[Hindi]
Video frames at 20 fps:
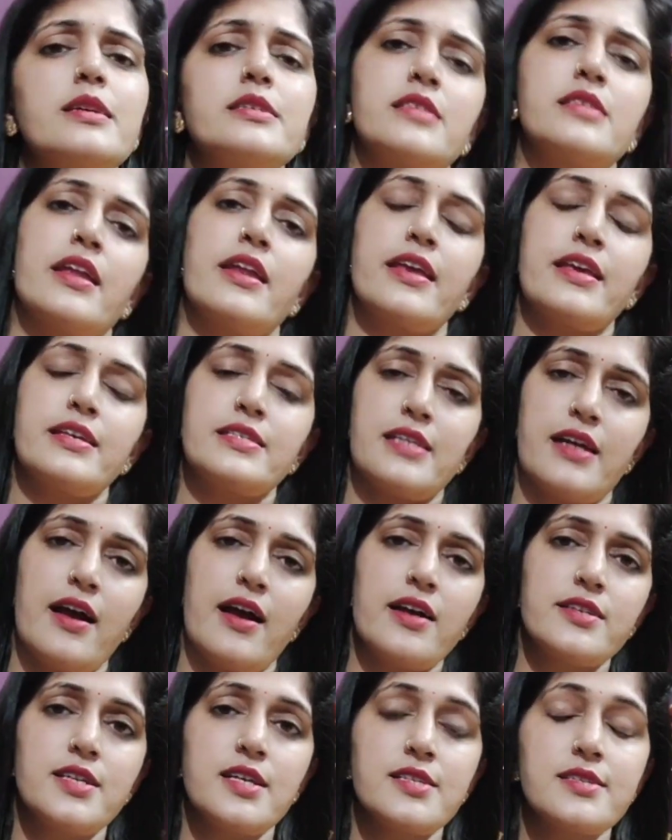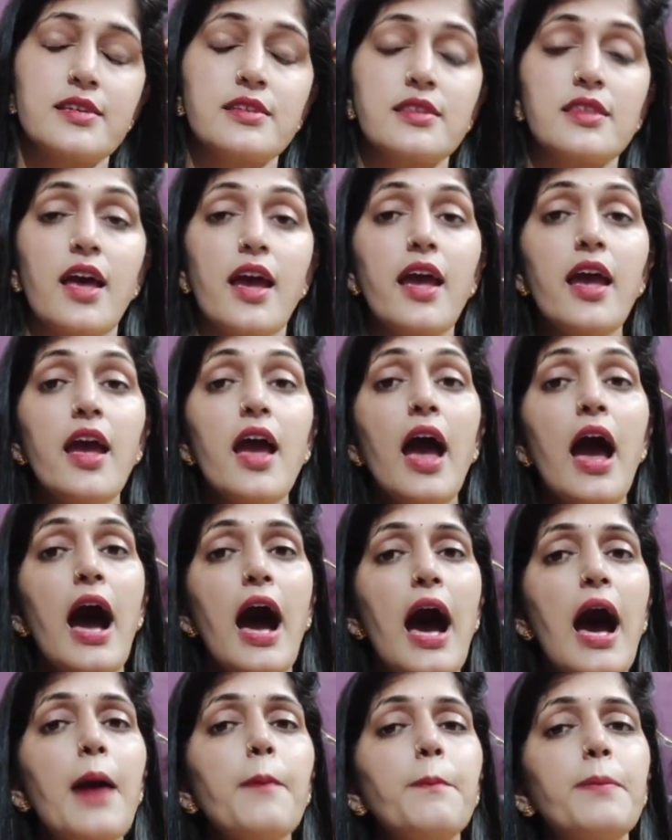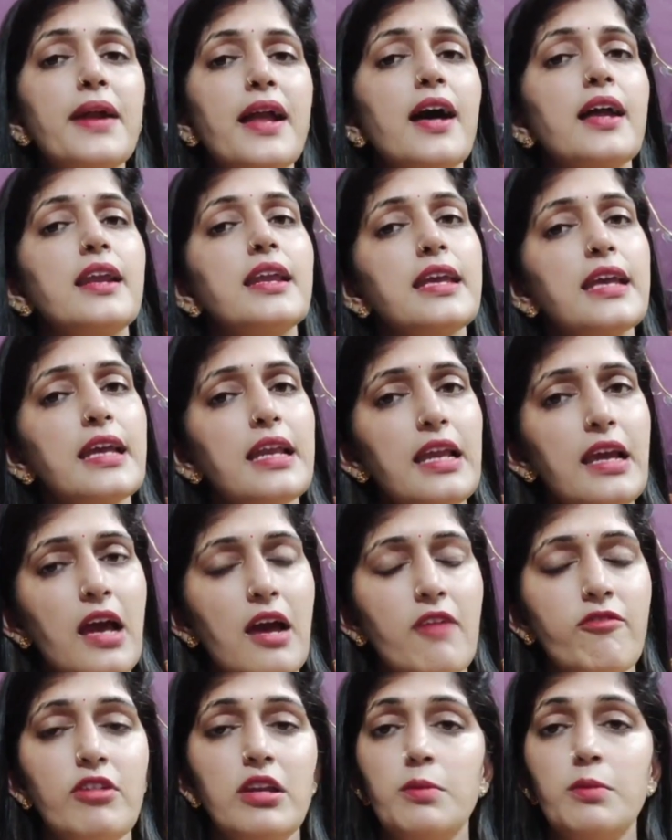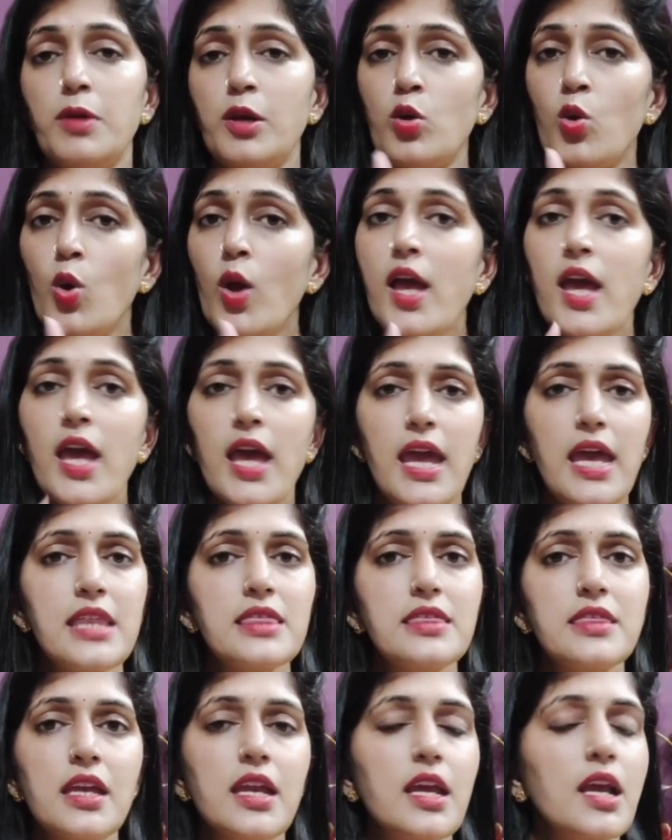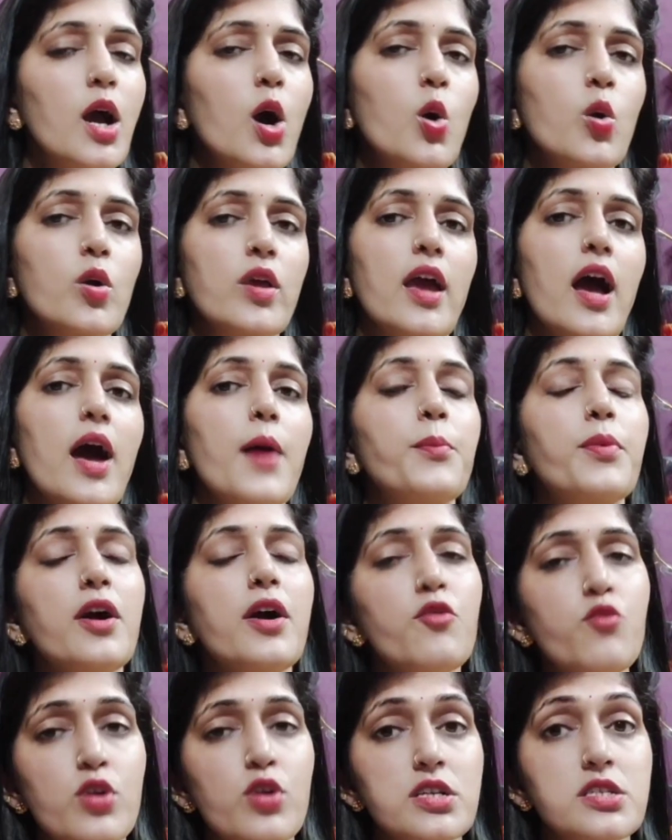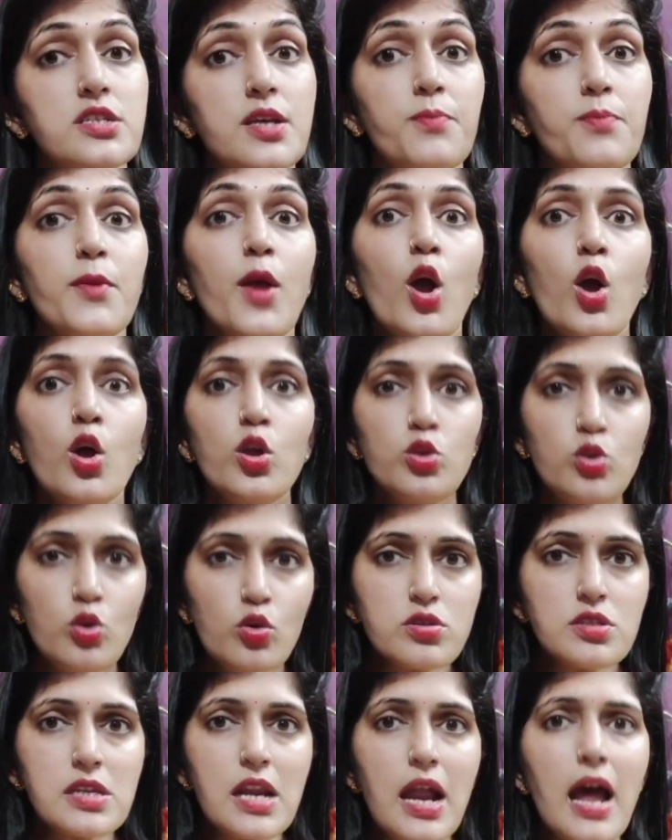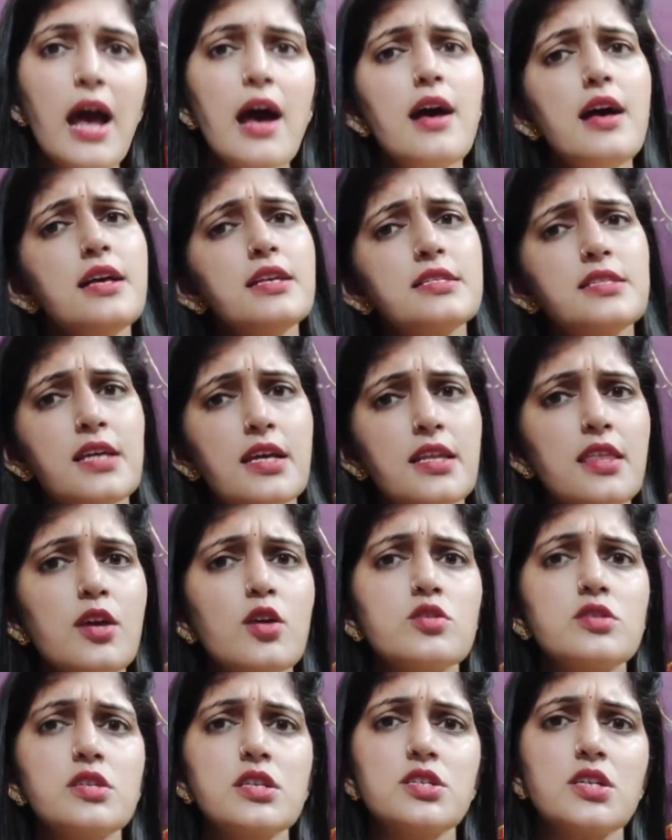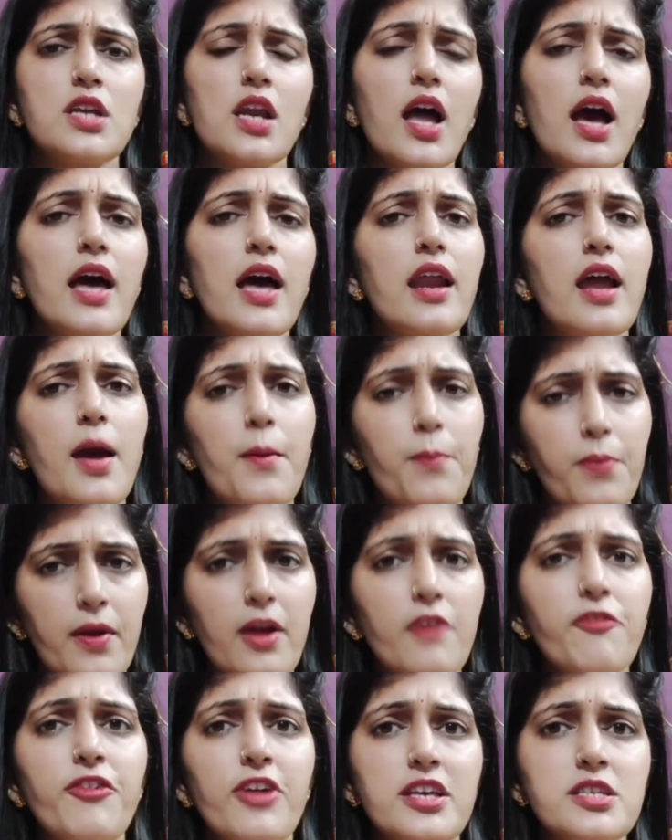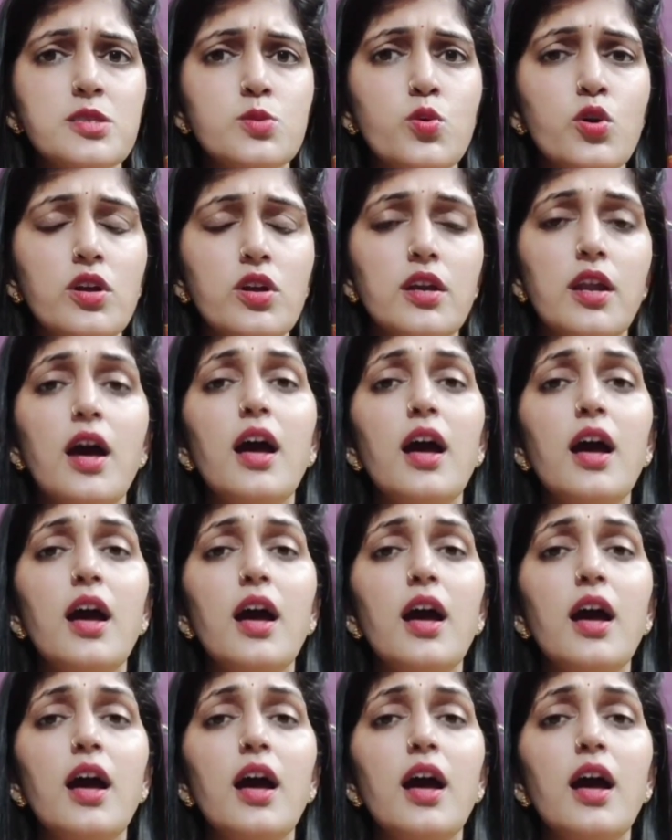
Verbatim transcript: इस तरीके से कहा जा सकता है आप पढ़ाने के लिए अवेलेबल हो एक तरीका हो गया आपका व्हाट्सएप दूसरा सदियों से चला आ रहा आपका फेसबुक